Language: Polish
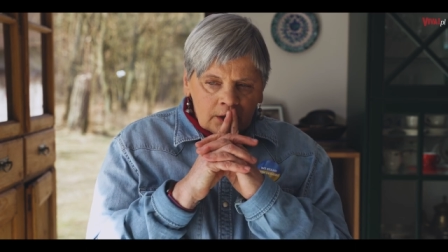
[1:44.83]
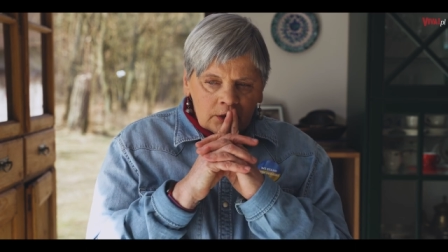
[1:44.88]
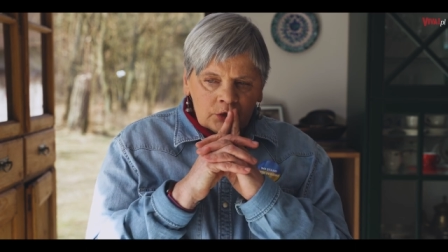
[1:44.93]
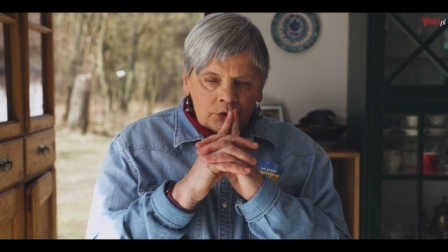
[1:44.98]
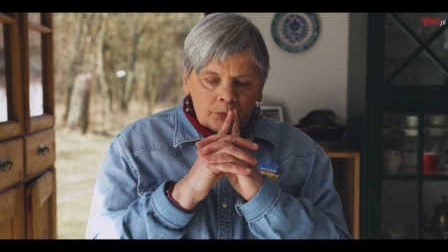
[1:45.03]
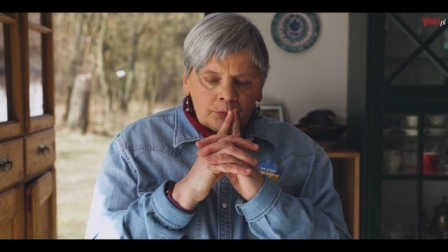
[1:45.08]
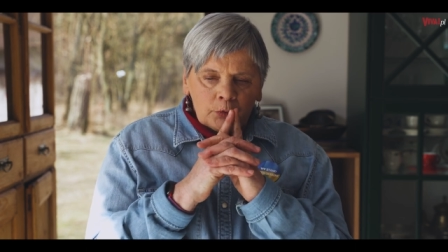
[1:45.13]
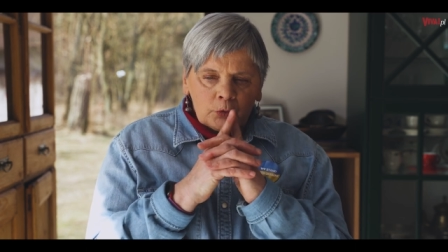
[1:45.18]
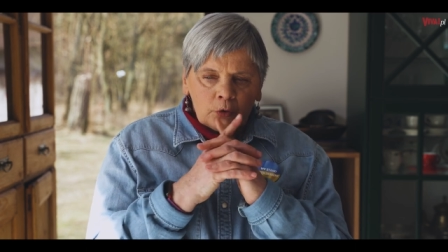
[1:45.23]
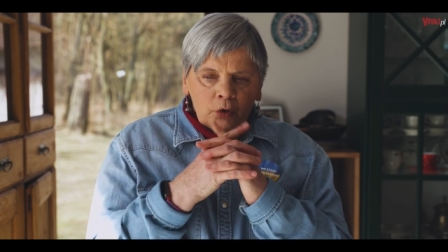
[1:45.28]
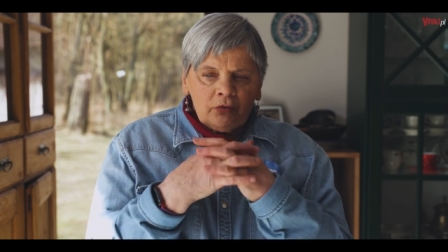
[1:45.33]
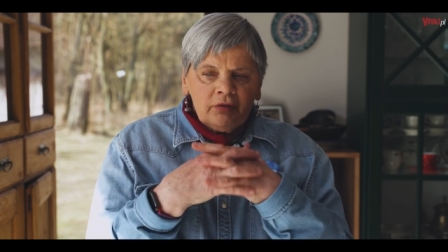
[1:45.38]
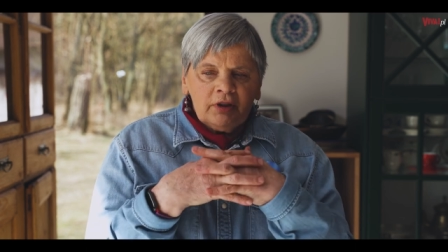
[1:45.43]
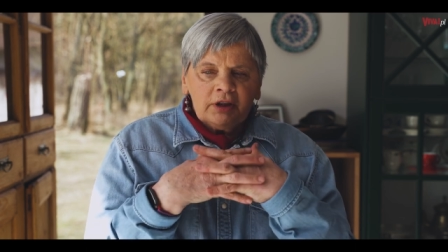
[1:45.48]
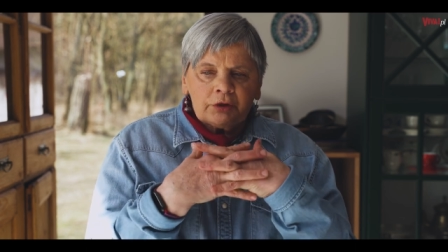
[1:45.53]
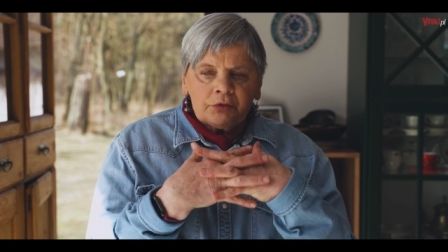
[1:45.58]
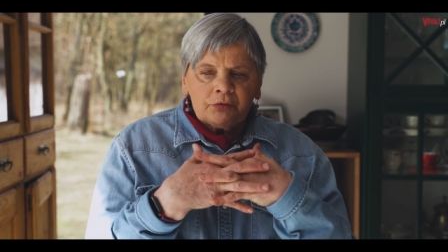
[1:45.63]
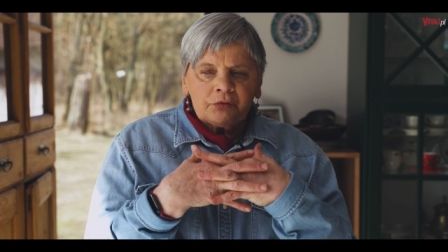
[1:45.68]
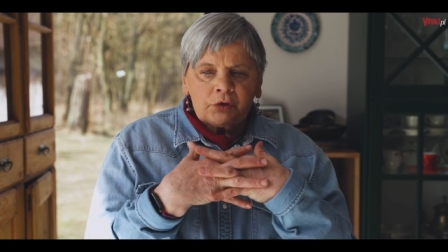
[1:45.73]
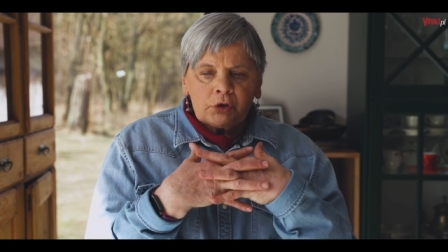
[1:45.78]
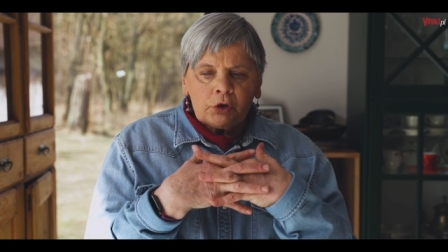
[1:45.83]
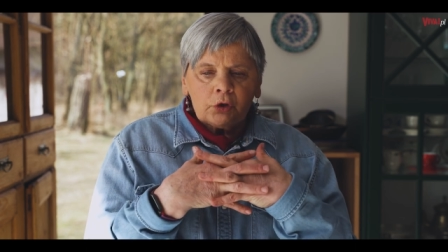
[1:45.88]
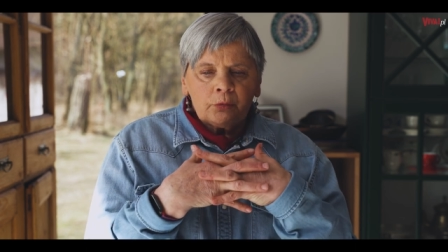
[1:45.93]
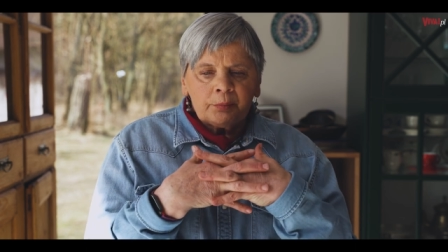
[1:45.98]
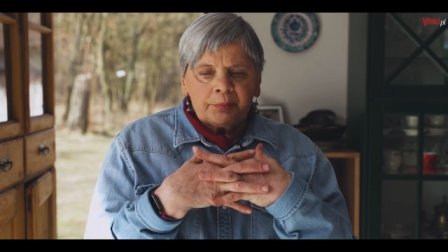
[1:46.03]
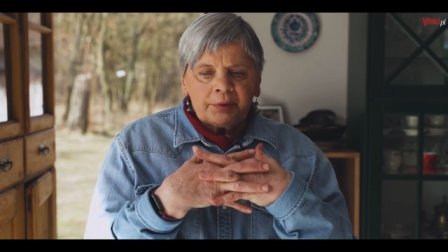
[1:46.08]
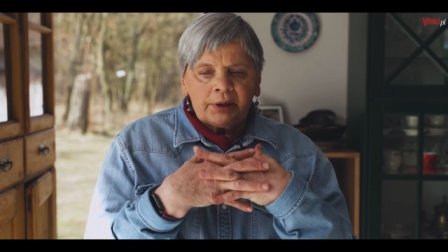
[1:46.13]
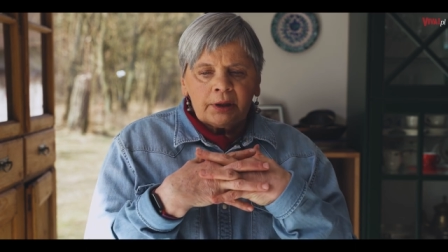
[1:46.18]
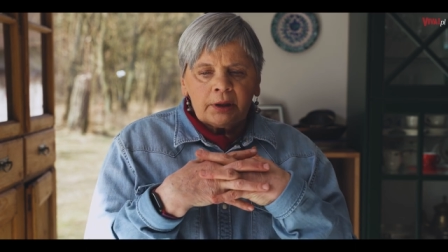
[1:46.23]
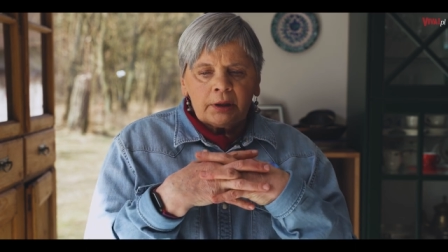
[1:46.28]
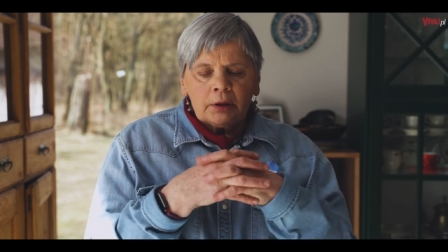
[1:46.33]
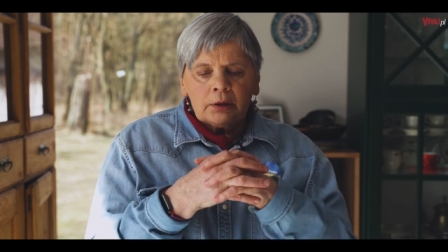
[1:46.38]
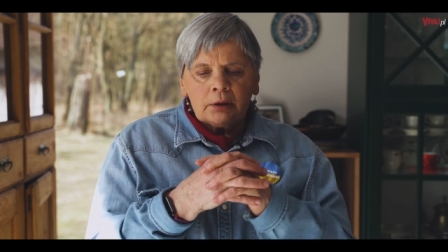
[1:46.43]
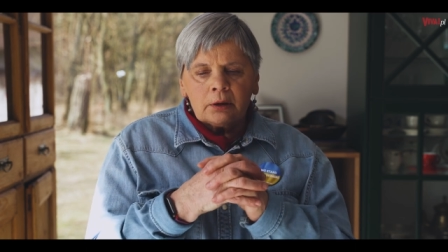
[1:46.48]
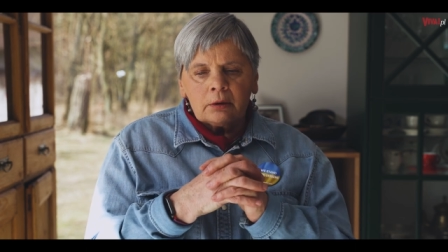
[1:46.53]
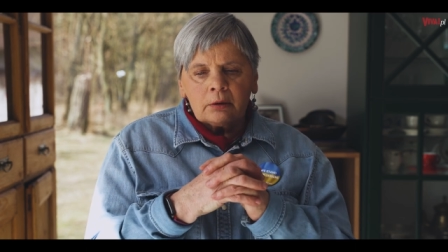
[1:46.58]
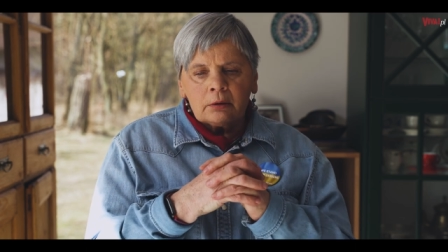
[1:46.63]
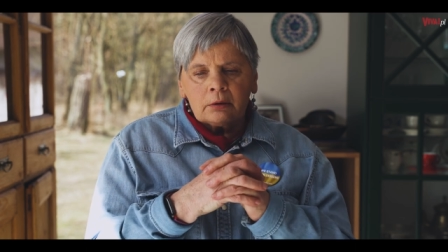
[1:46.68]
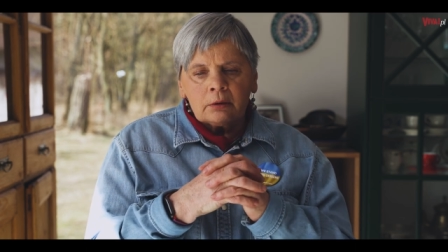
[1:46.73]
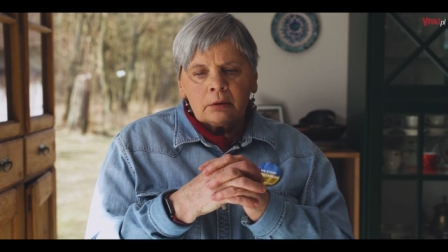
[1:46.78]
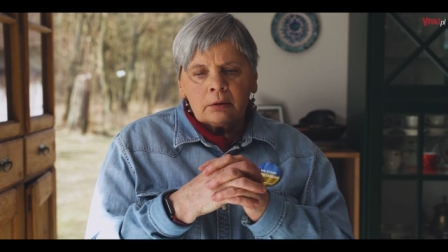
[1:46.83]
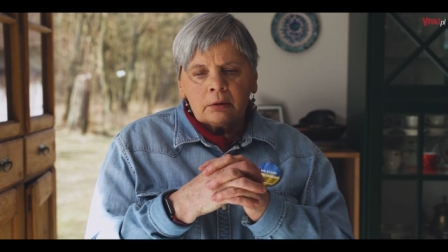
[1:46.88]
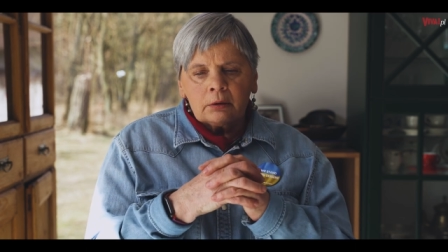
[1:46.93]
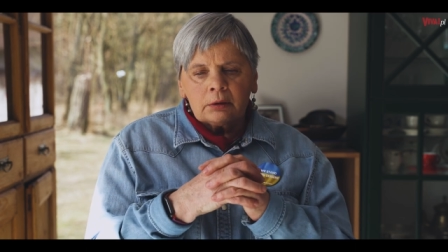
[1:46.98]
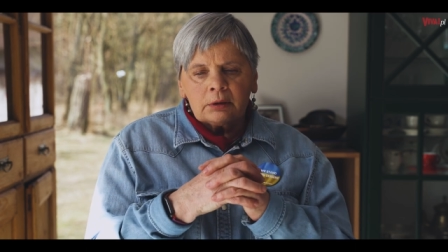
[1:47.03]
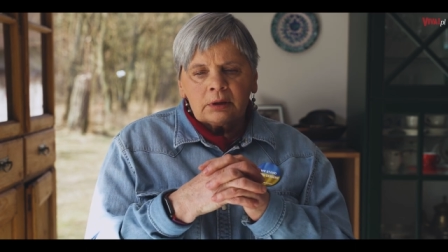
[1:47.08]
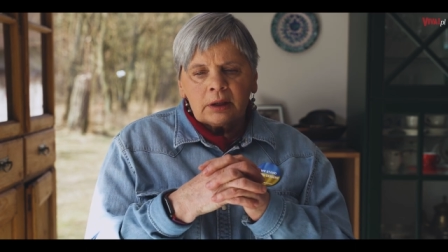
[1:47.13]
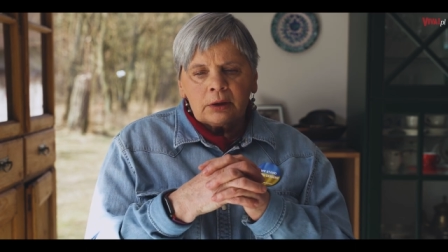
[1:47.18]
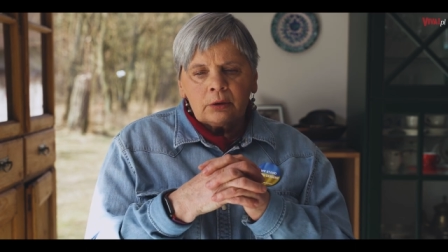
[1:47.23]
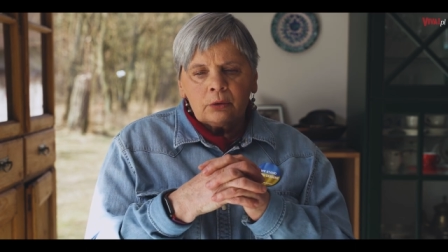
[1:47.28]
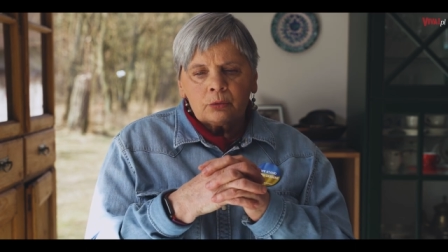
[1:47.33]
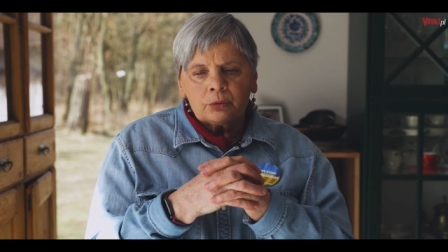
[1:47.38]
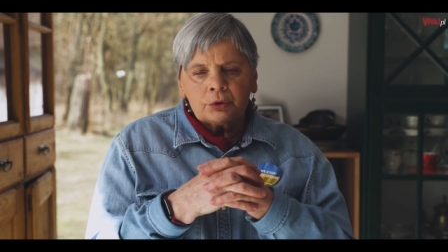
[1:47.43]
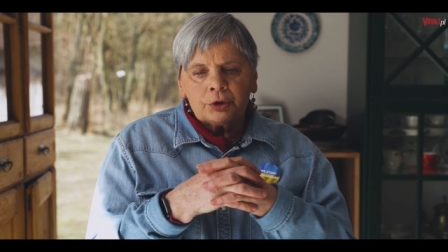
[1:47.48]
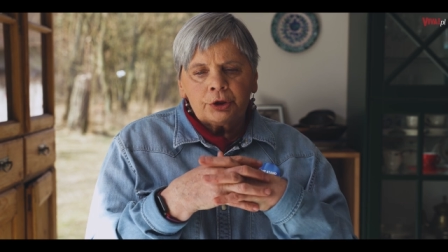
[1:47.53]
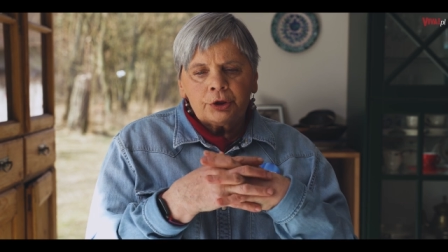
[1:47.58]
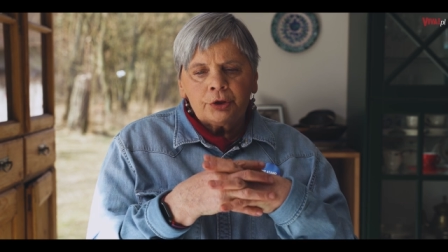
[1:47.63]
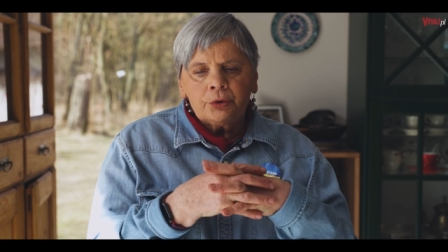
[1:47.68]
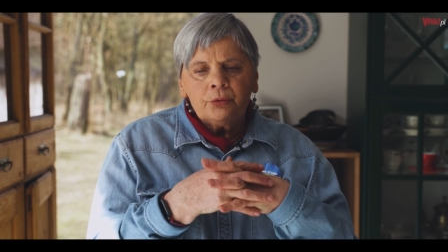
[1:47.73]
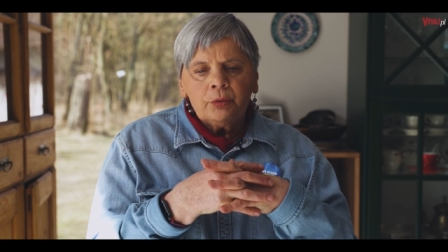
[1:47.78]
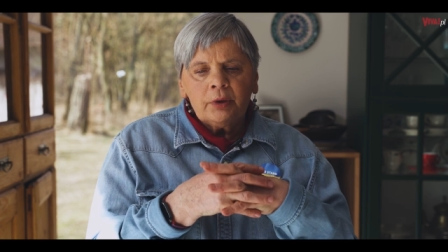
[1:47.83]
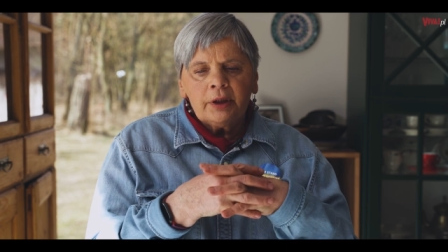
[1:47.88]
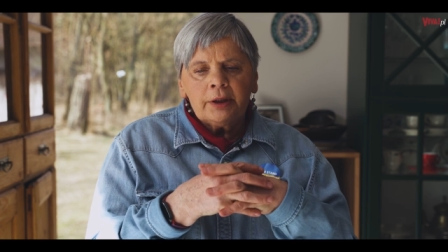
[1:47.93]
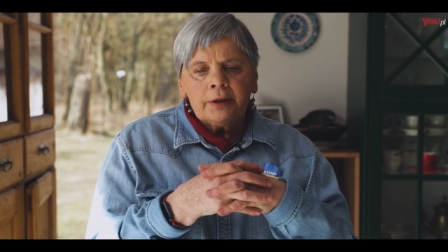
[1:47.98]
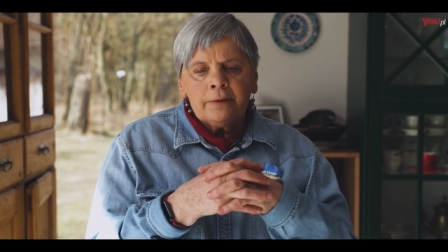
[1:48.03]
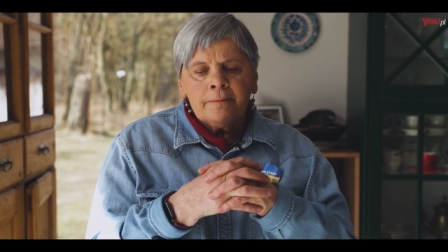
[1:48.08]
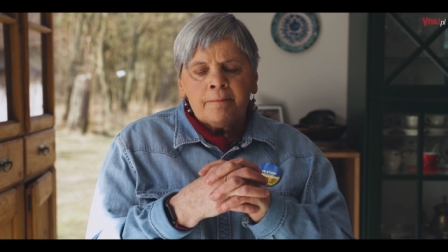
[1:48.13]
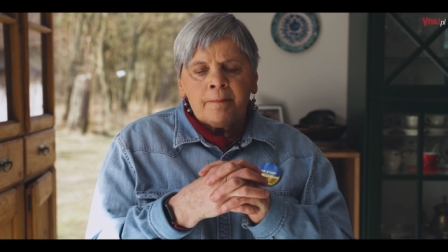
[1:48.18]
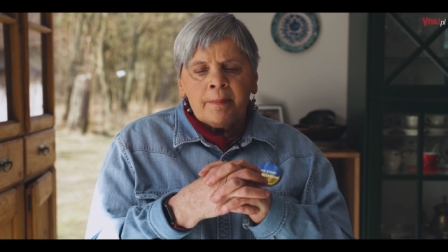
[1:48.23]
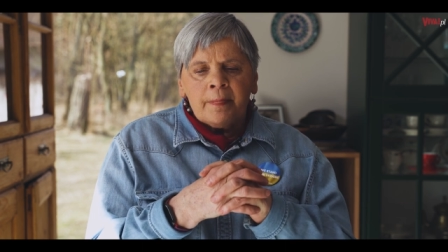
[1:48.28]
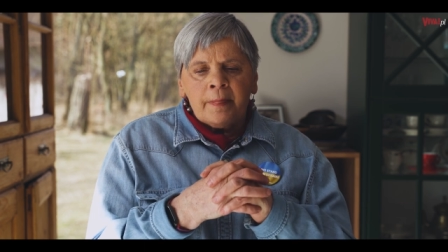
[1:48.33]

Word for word: zbudować w sobie taką siłę